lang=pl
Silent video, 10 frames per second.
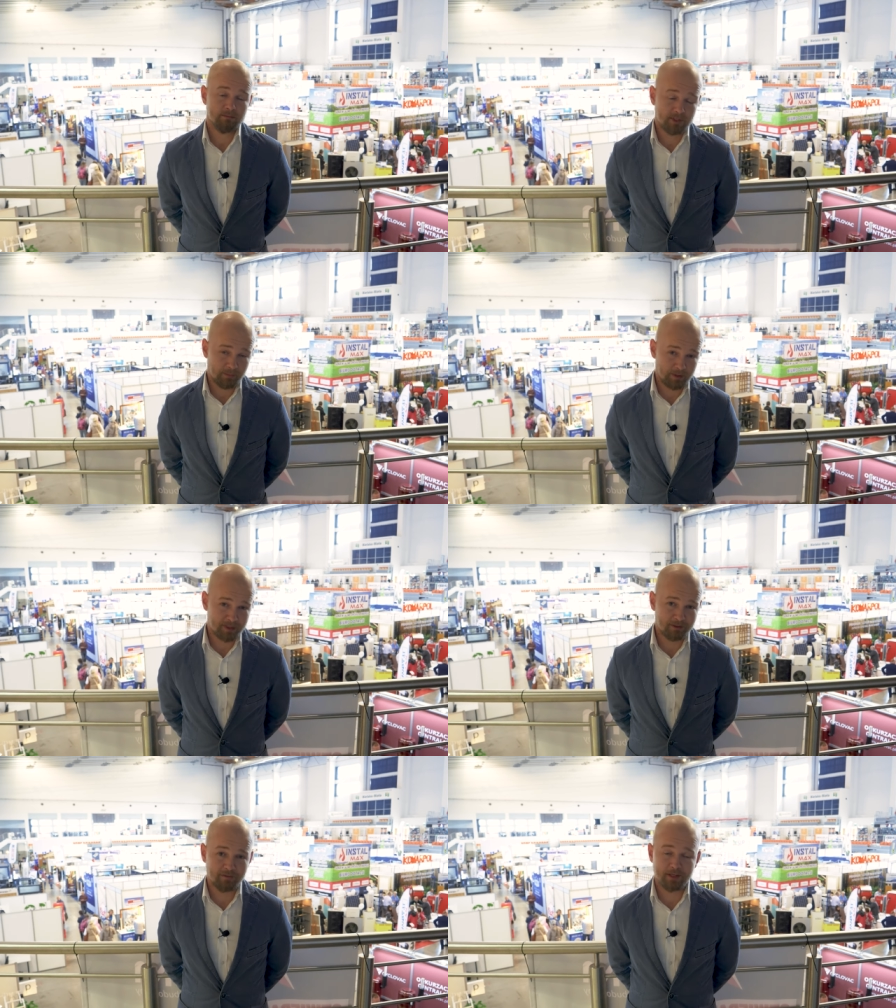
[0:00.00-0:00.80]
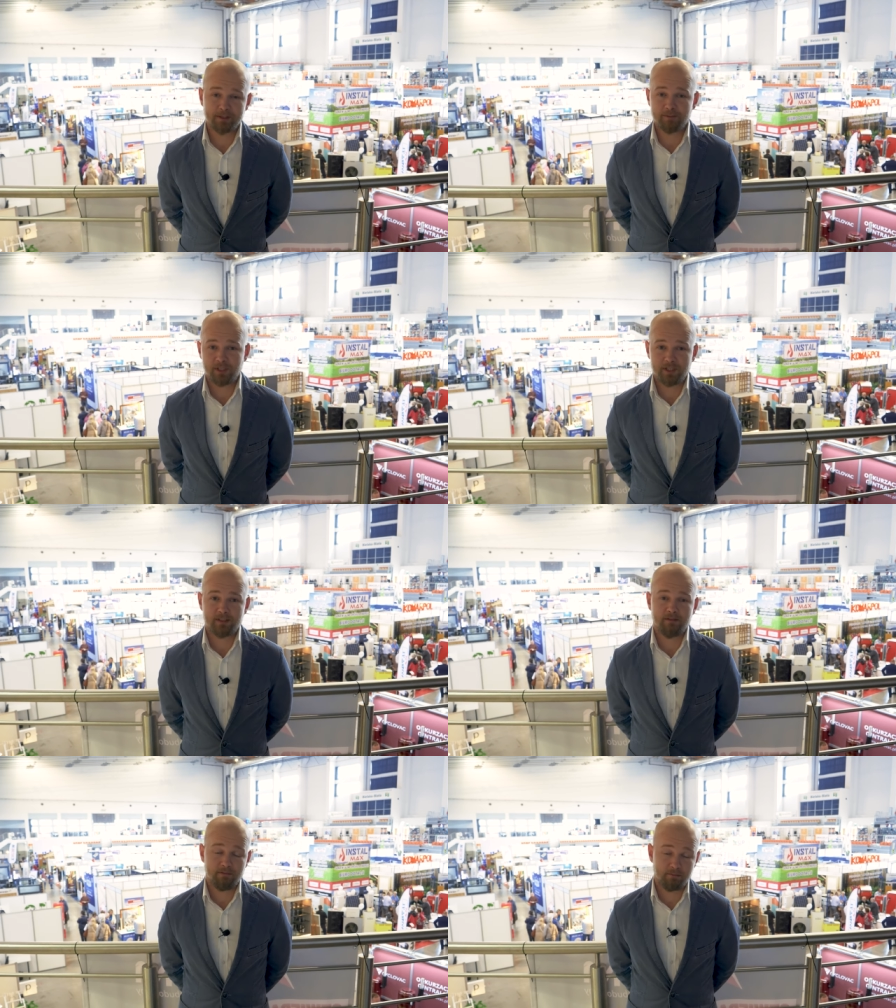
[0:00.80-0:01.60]
zaprezentowany
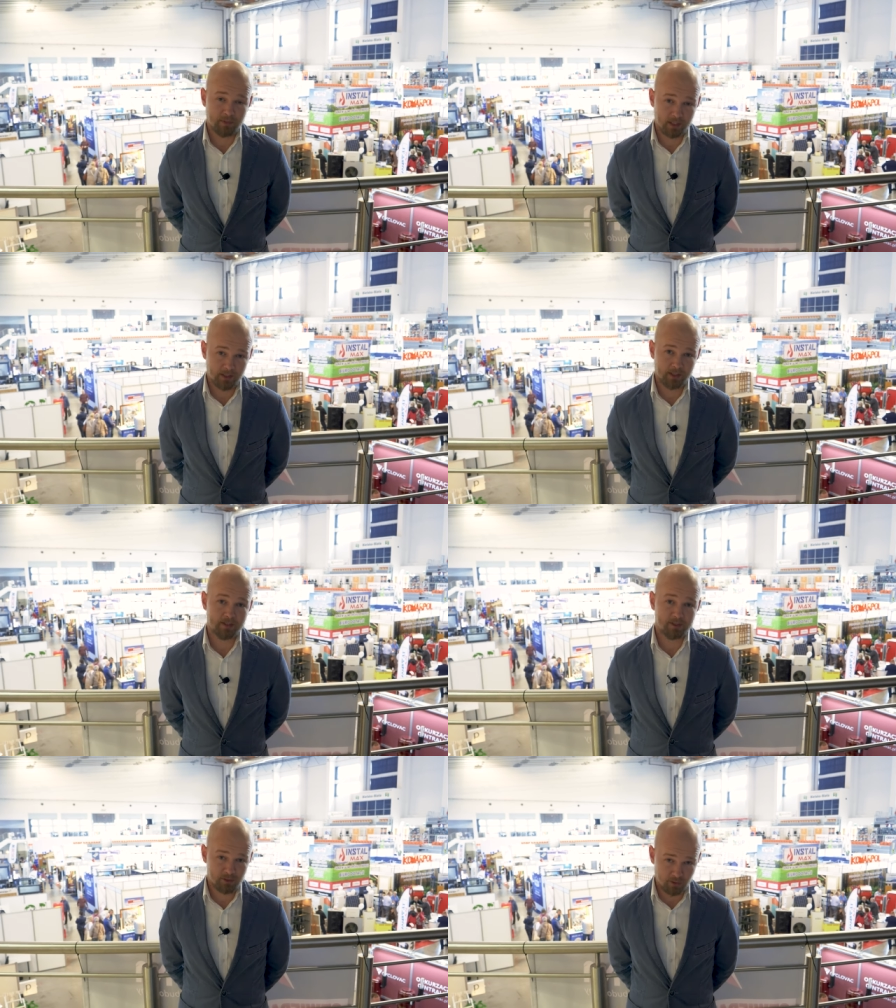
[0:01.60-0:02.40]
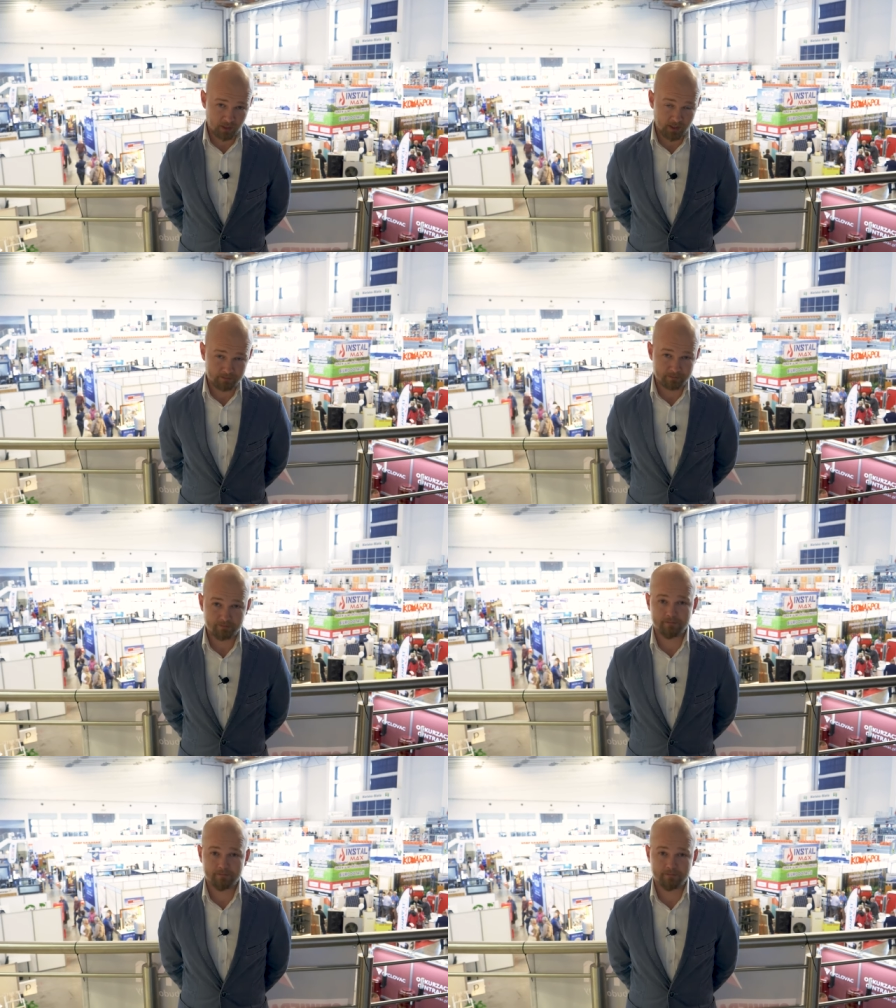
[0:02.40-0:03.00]
przez markę Sola.